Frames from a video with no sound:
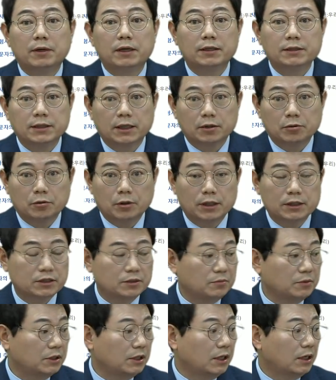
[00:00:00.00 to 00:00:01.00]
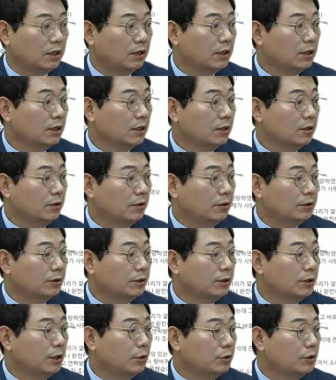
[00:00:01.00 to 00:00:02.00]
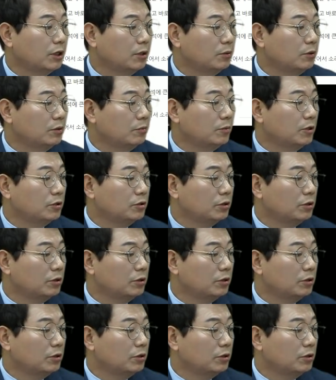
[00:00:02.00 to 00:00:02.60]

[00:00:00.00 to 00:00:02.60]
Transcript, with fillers: 만한 사고 같습니다. 어떤 내용이냐면